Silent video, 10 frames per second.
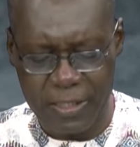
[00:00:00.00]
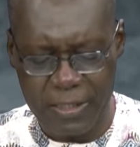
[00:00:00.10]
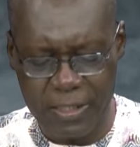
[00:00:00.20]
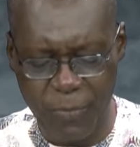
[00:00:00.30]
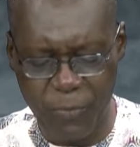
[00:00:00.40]

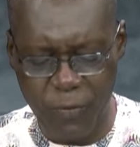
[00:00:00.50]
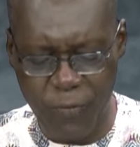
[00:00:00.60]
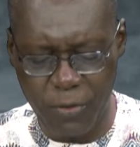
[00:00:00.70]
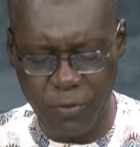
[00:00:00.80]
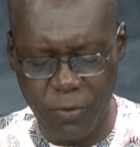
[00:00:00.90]
c'est pour
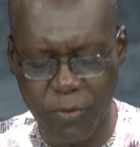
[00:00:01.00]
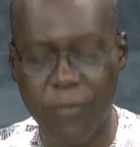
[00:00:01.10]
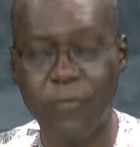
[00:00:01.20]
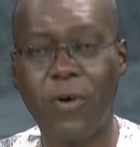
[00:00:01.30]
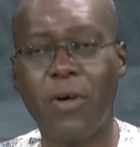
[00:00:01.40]
votre
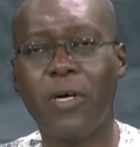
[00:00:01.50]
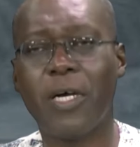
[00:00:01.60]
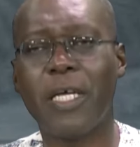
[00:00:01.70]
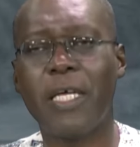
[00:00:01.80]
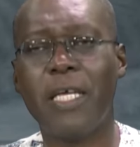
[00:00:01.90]

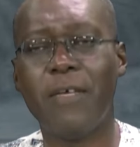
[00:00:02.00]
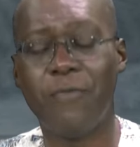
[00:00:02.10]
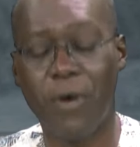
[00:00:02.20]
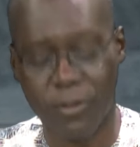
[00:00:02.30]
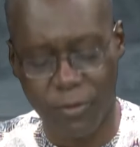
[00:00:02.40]
réconfort et
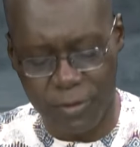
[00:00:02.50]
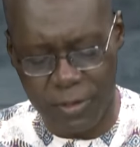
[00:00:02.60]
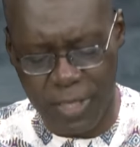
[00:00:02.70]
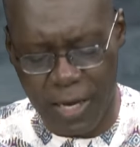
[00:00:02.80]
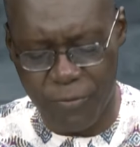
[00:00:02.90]
votre
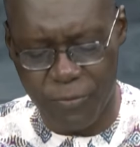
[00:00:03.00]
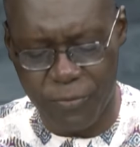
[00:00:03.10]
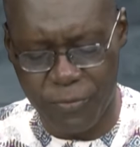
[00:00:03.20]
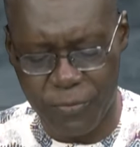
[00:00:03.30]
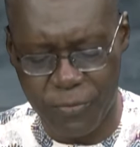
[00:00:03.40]

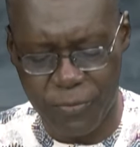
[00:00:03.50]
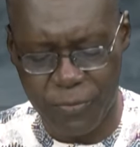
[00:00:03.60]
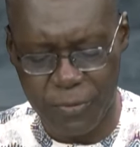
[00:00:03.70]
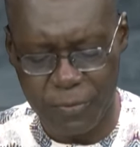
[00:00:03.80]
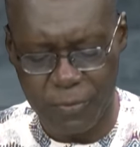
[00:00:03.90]
salut.
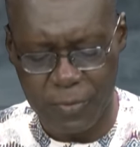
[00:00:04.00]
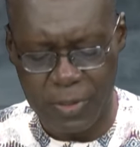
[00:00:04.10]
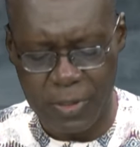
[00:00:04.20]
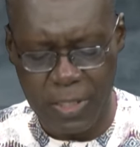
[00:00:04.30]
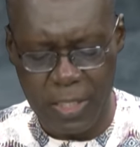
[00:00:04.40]

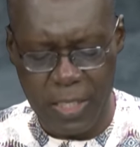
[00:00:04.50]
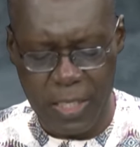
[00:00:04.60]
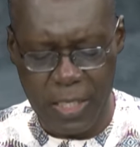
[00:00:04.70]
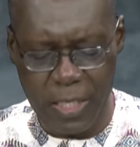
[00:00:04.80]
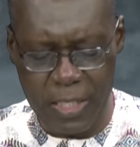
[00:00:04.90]

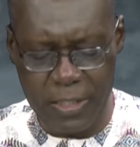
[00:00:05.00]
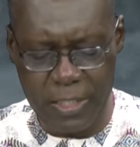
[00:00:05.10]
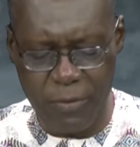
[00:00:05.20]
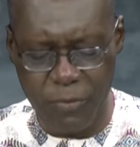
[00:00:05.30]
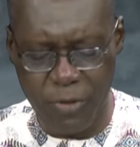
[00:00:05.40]
Et
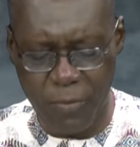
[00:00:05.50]
si nous sommes